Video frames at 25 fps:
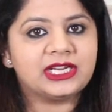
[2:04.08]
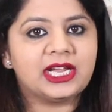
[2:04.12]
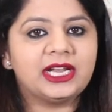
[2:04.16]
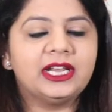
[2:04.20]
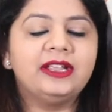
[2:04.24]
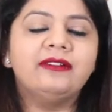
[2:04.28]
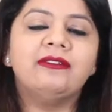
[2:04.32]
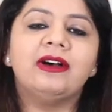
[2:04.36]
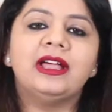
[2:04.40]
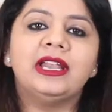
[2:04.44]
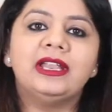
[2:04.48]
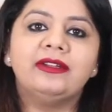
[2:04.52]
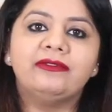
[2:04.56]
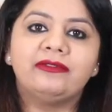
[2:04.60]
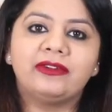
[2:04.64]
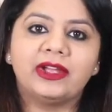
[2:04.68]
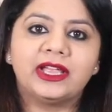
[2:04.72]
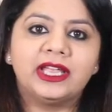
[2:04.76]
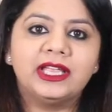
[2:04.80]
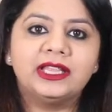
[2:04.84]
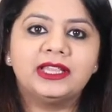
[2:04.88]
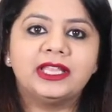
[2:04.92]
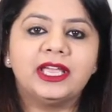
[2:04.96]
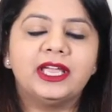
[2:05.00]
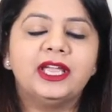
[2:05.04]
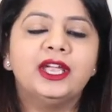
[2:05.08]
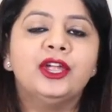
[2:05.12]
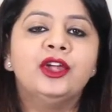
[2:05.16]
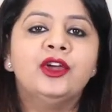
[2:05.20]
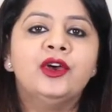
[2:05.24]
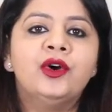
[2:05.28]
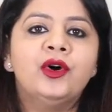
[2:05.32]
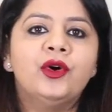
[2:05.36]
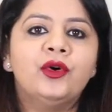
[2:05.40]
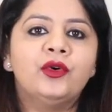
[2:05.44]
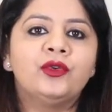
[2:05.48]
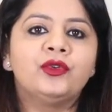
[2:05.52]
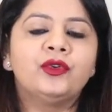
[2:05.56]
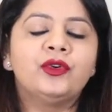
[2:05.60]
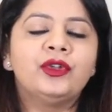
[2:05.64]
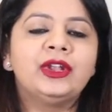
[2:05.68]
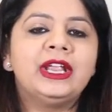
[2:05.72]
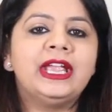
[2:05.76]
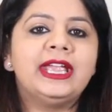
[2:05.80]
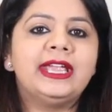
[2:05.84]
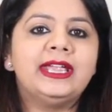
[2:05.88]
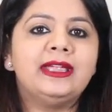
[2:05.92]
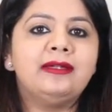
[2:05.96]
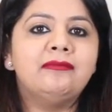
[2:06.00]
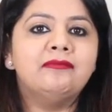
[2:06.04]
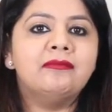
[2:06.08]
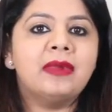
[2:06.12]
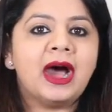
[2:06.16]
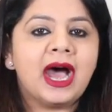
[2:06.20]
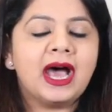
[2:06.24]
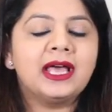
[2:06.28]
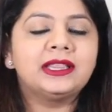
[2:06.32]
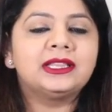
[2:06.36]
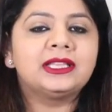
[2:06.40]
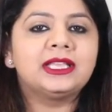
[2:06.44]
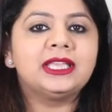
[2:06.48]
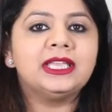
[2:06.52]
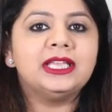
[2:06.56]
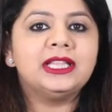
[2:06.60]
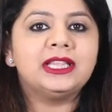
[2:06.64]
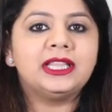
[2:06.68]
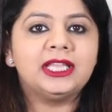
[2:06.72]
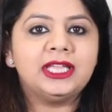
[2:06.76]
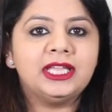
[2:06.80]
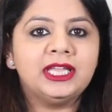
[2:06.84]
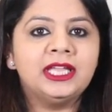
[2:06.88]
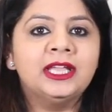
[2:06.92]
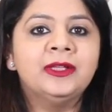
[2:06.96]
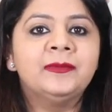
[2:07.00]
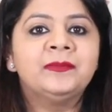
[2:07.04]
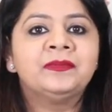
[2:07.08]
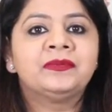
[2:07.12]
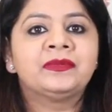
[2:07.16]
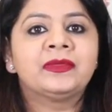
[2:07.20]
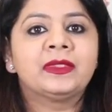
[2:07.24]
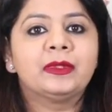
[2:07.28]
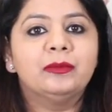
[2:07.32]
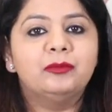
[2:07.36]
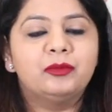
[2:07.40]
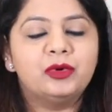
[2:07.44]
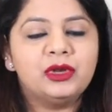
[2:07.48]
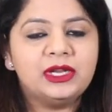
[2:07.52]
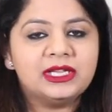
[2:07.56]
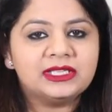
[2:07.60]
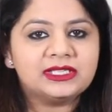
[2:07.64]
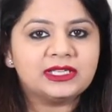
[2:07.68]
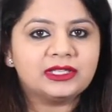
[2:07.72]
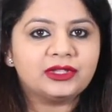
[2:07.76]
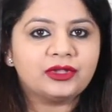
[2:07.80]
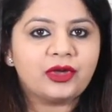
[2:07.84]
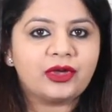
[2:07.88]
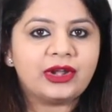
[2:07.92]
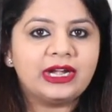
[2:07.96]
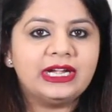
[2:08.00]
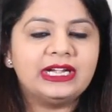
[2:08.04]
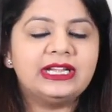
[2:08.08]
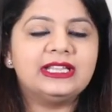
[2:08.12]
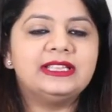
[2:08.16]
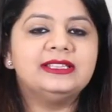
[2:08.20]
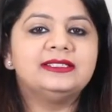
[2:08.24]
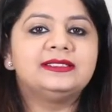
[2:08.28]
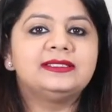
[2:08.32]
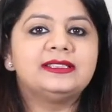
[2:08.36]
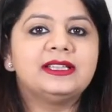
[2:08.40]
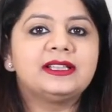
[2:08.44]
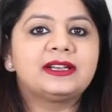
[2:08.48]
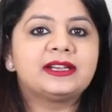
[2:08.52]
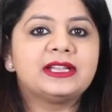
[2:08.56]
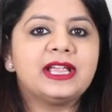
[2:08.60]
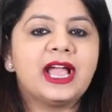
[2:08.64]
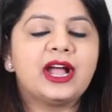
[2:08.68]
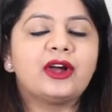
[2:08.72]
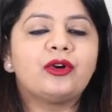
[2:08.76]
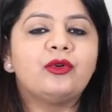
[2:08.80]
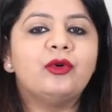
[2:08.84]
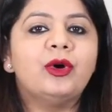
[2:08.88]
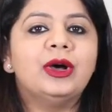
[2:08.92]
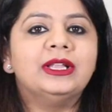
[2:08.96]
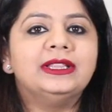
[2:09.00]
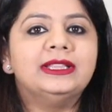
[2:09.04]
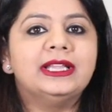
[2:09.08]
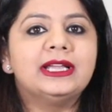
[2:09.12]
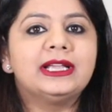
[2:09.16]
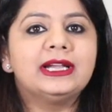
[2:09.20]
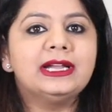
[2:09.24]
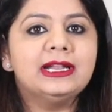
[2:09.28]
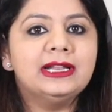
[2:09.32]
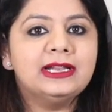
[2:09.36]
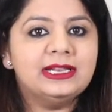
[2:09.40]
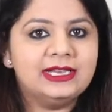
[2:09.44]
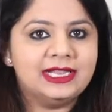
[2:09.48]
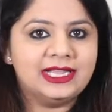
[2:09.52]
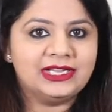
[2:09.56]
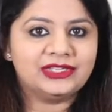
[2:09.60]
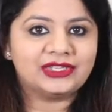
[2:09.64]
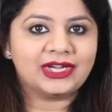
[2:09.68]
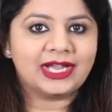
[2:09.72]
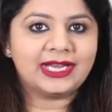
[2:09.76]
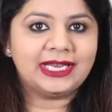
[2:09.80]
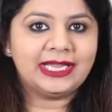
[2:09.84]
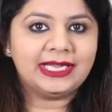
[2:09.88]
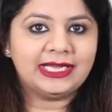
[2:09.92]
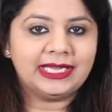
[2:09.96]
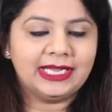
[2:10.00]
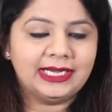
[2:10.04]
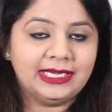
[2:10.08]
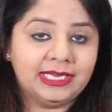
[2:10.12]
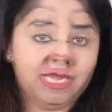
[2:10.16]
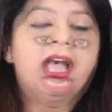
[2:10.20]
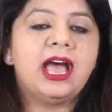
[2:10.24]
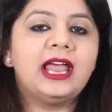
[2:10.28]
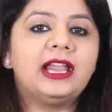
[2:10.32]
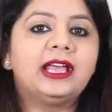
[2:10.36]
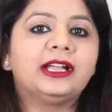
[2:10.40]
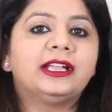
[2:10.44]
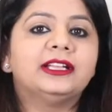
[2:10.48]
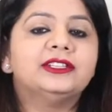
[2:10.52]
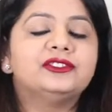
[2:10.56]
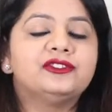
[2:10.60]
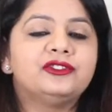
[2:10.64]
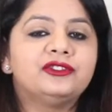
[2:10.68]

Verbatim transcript: जाने वाले वही थे उन्होंने ही बात की थी पुलिस अथॉरिटीज से रिया को अंदर ले जाने के लिए हालांकि